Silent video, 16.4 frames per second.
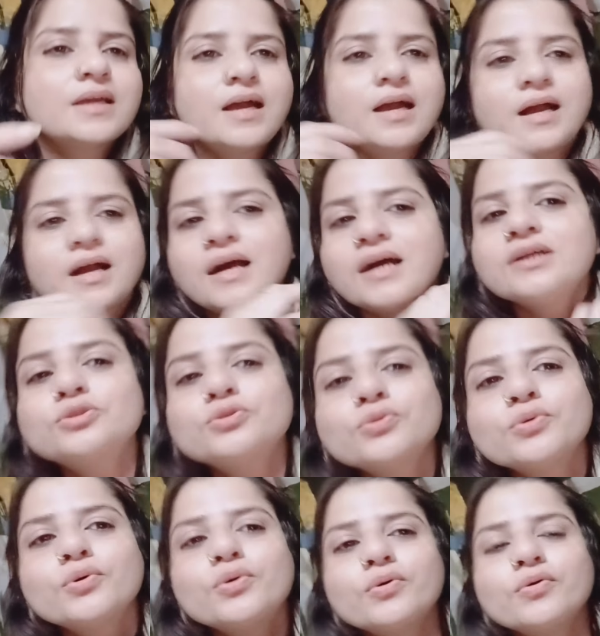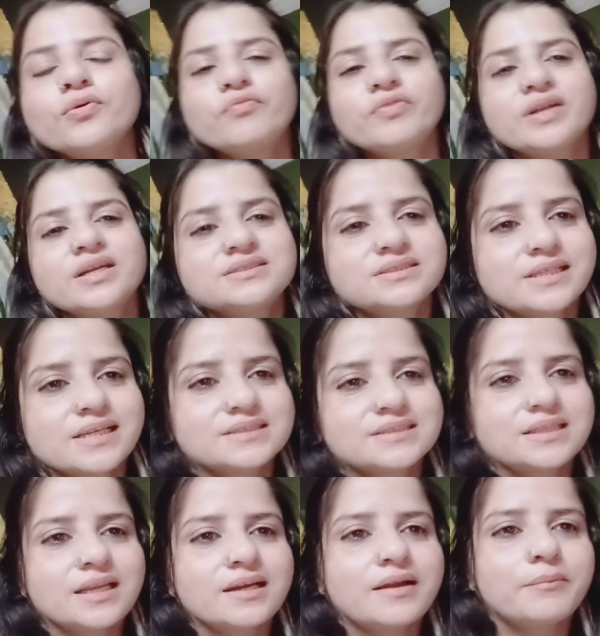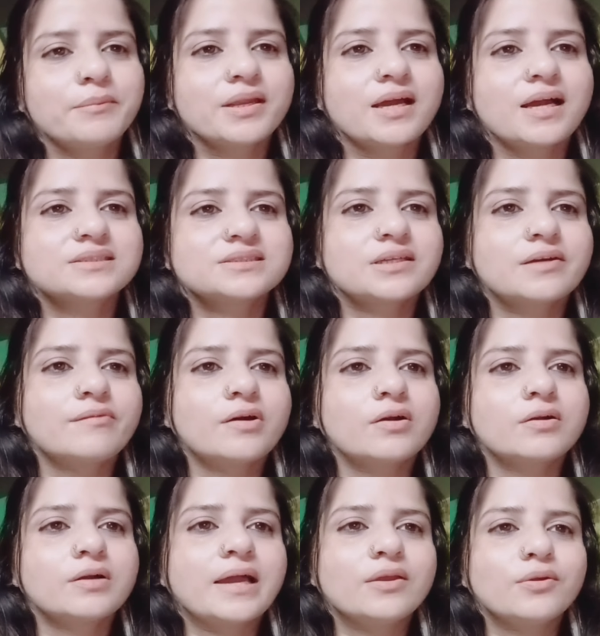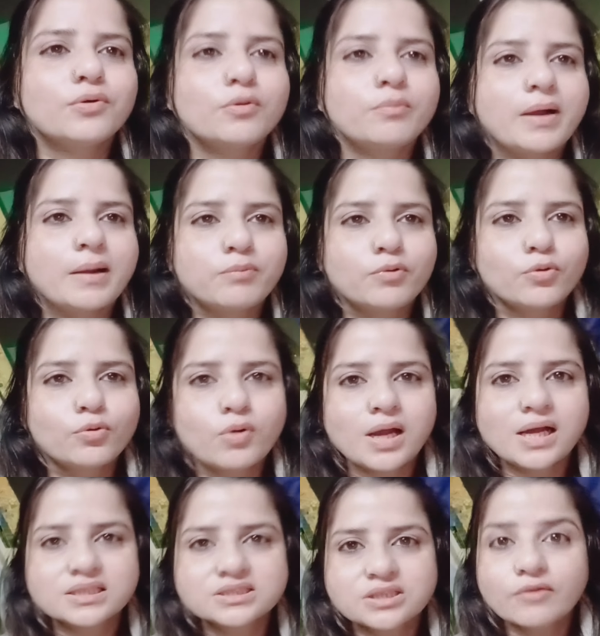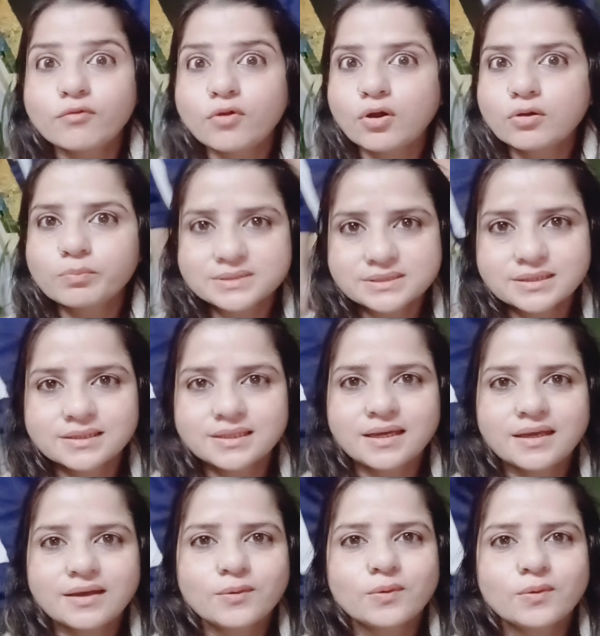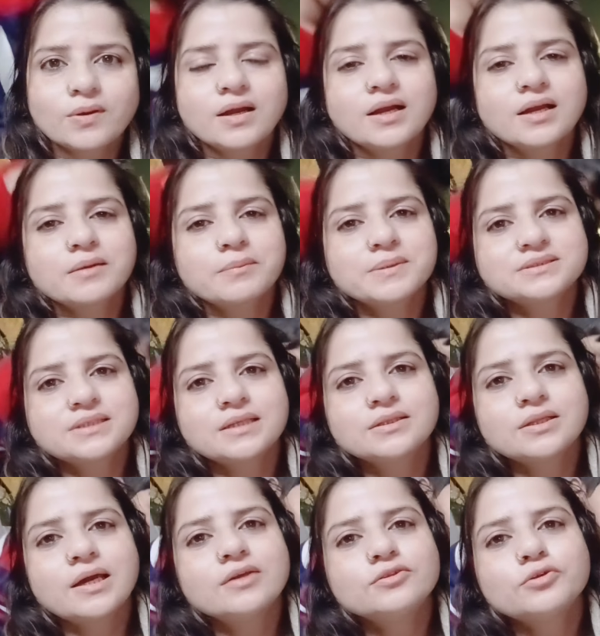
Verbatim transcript: हाँ तो फ्रेंड्स कैसा लगा मेरा आज का ब्लॉग आई होप आप लोग को आज का ब्लॉग पसंद आया होगा अगर पसंद आया